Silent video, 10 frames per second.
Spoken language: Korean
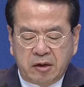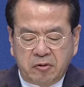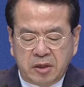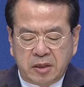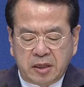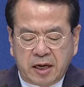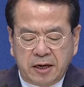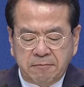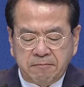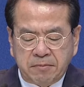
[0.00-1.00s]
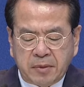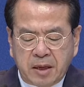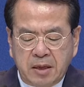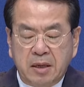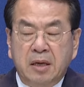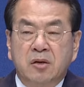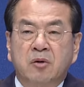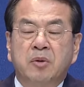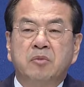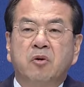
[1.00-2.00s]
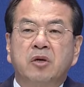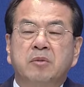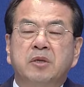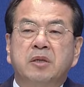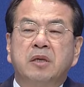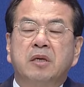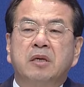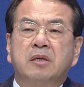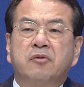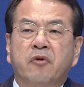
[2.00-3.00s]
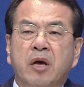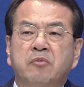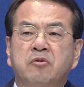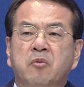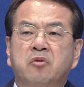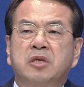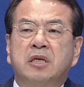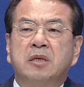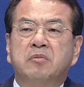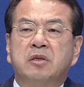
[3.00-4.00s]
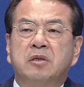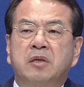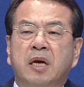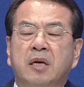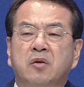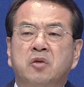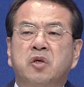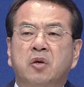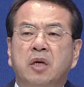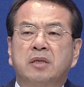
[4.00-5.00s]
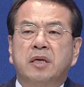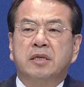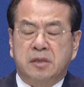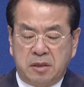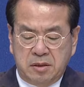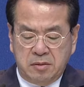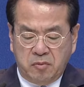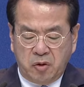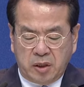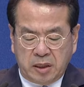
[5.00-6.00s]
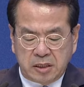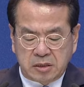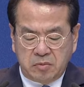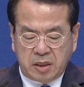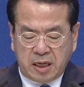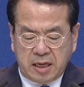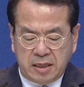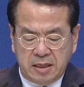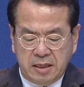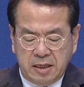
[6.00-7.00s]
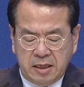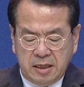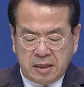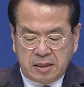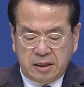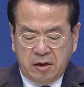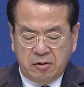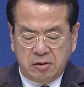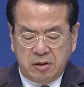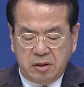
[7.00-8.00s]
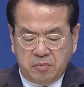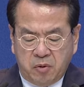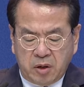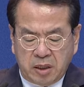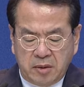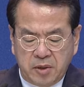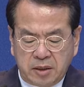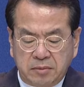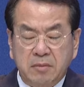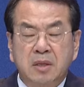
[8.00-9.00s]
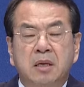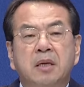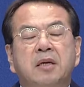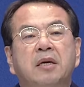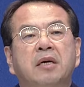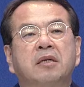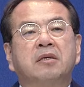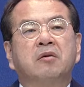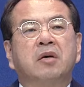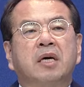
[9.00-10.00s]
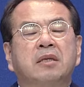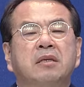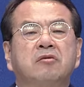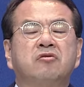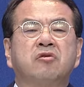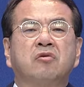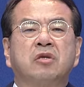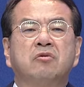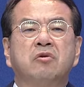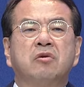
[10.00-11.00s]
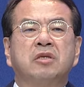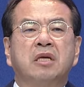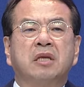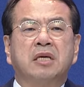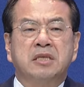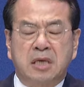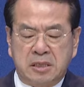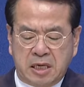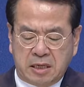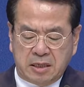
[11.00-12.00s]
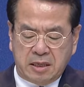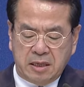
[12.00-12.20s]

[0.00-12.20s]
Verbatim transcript: 되고 있는데 이번 모임은 그 외부 목사님들의 요청에 의해서 모이게 됐습니다. 그 내용을 보게 되면 그동안 구속사운동센터 이사장